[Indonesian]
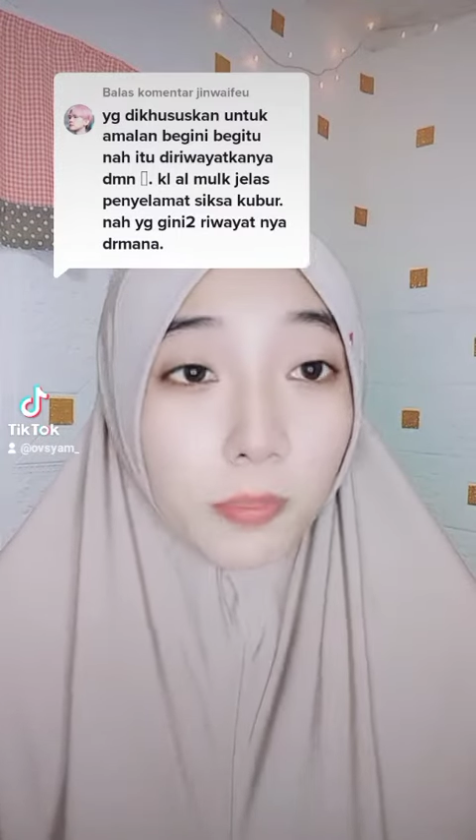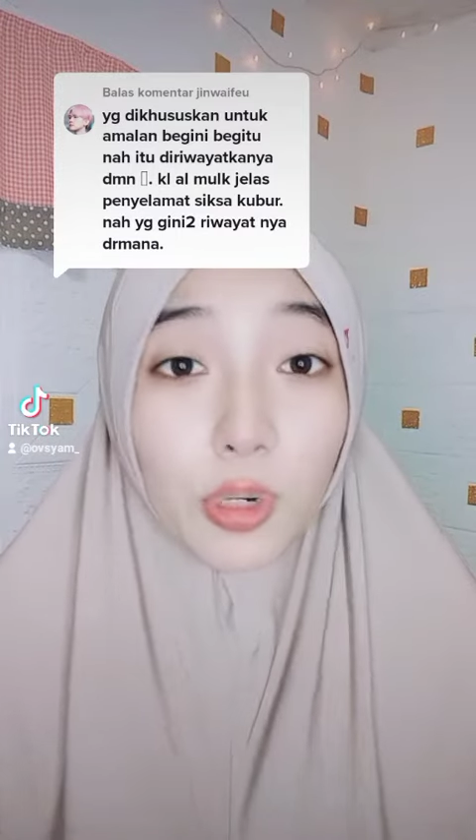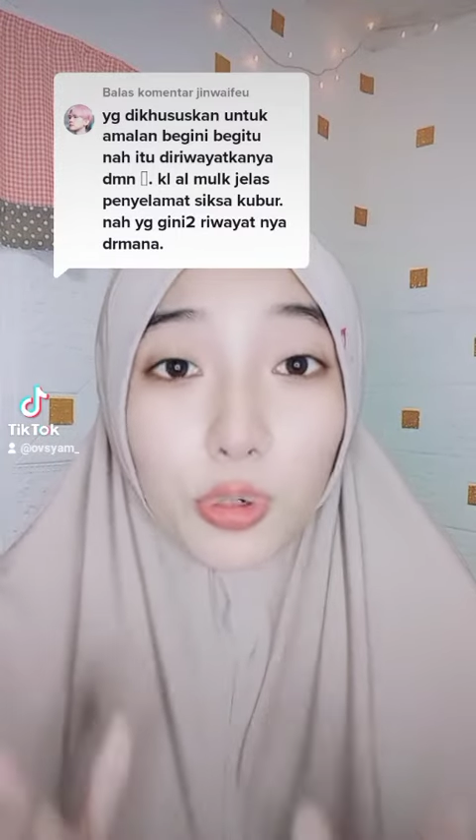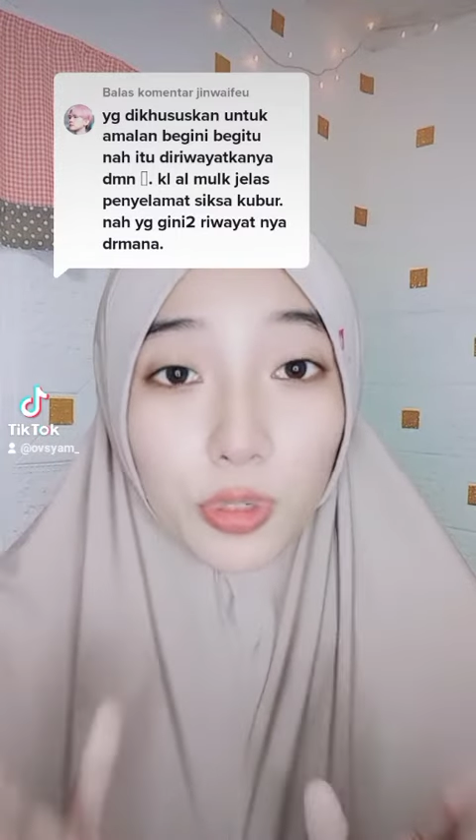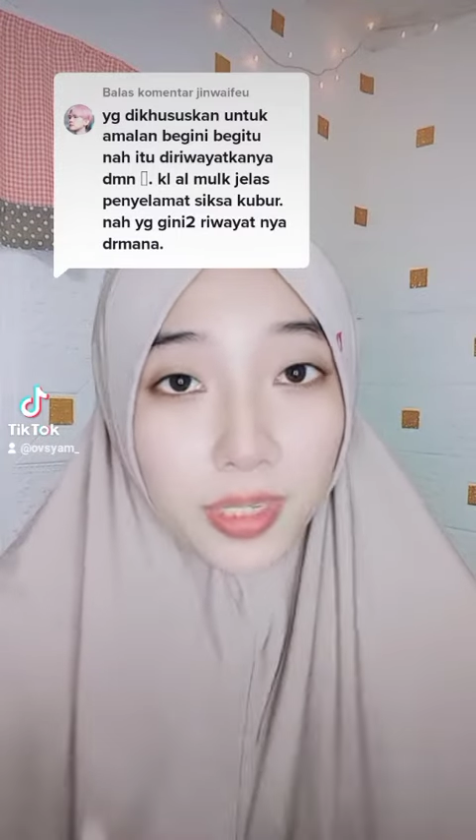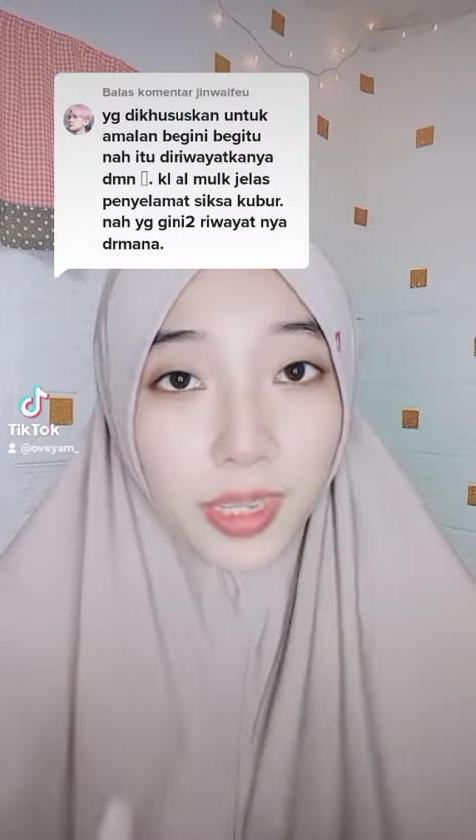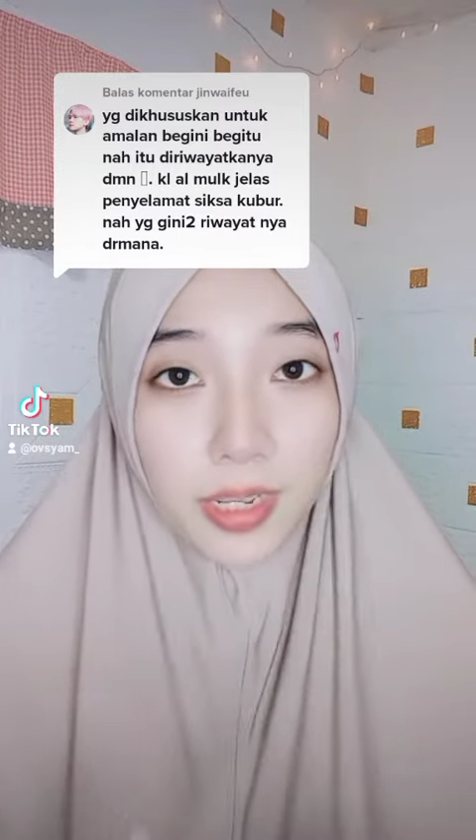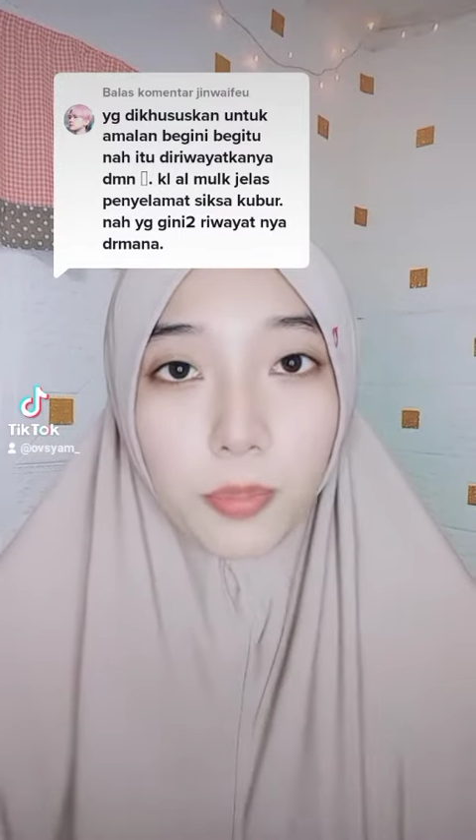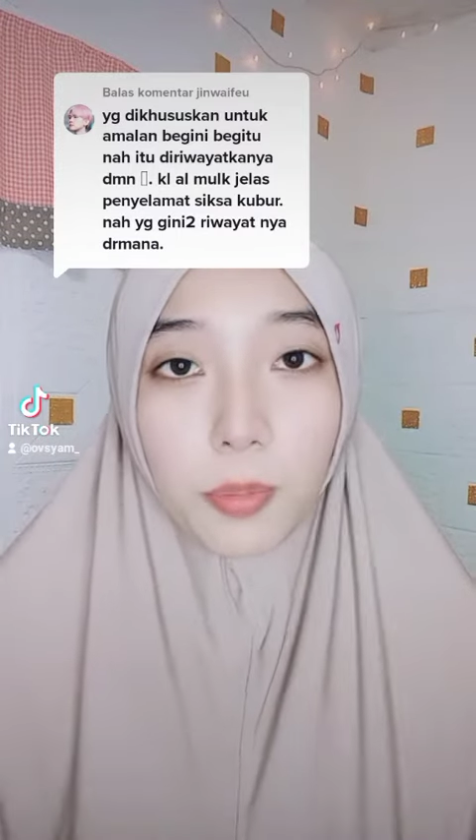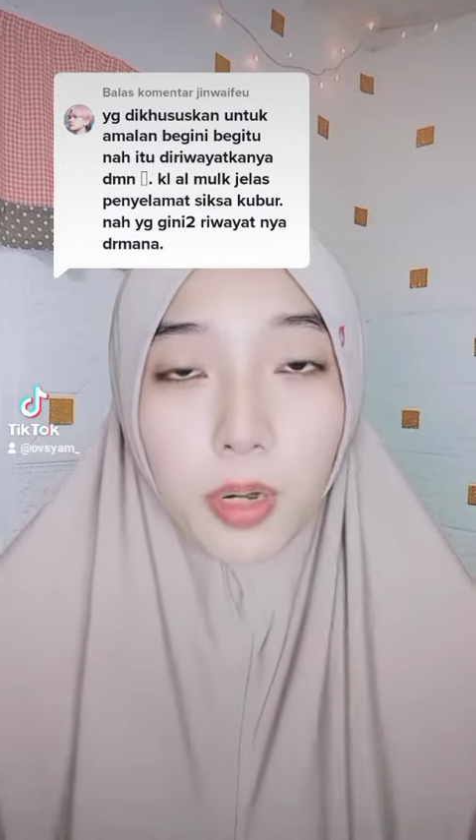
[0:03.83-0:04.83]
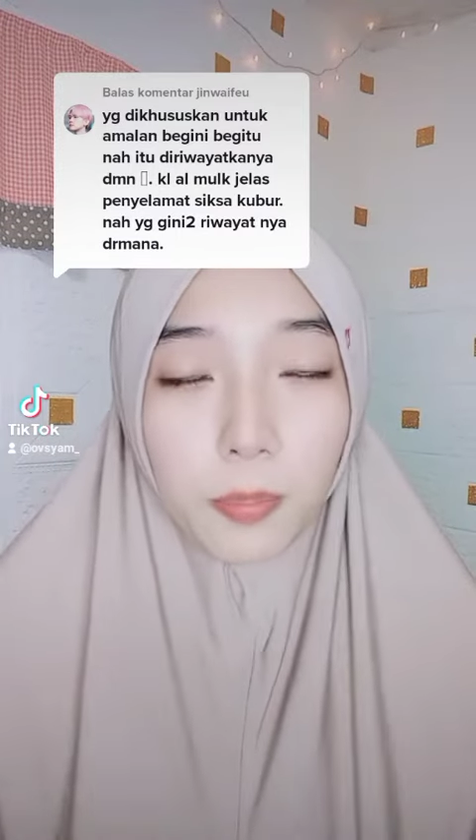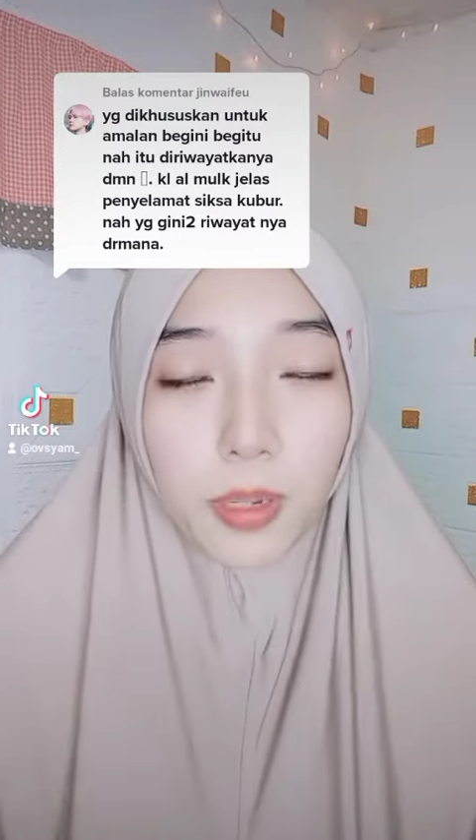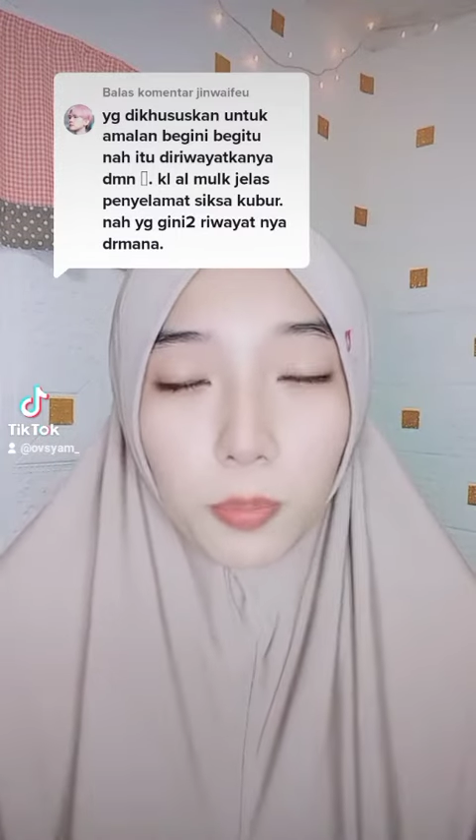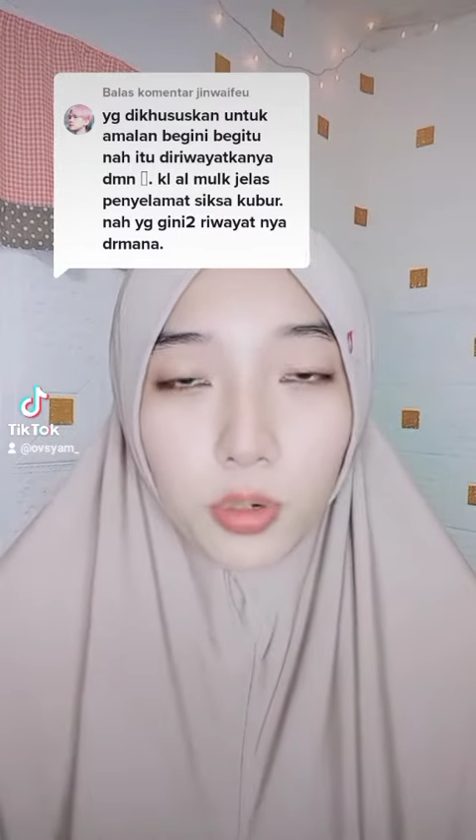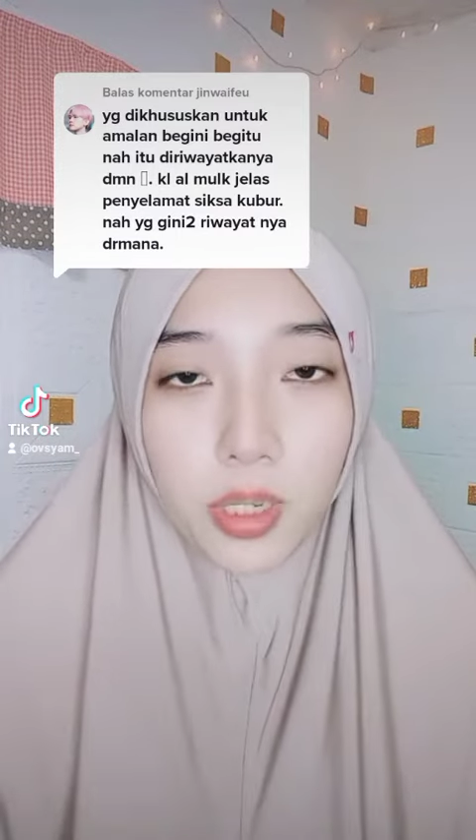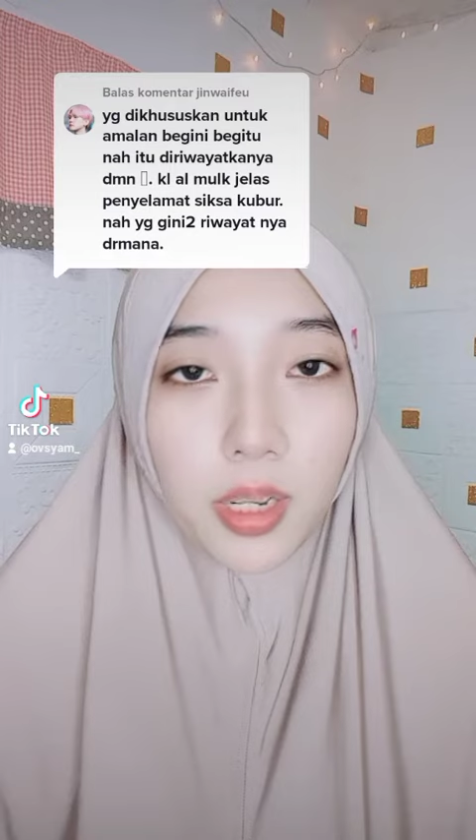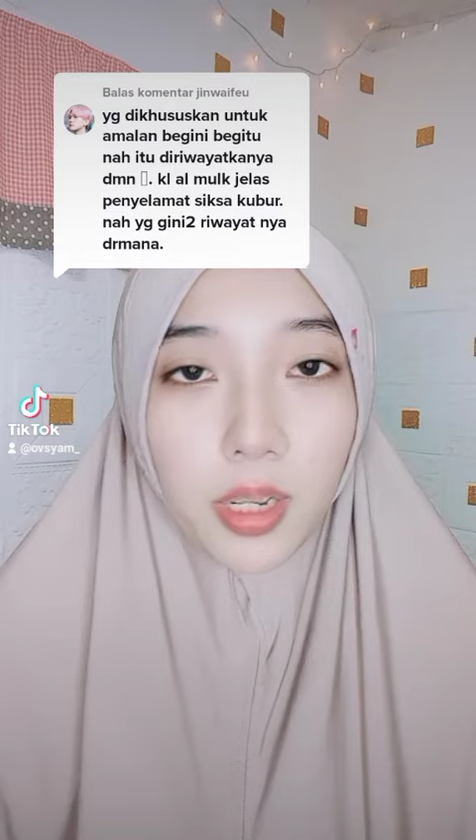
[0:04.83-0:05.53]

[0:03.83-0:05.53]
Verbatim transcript: meluruskan ya beberapa poin.